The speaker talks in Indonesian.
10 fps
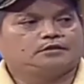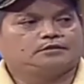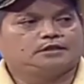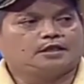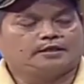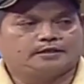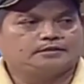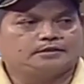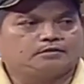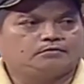dengan
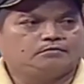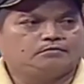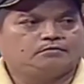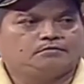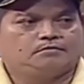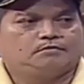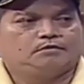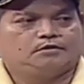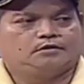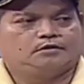segala risiko
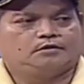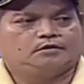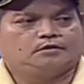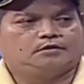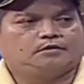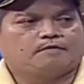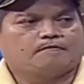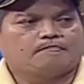tapi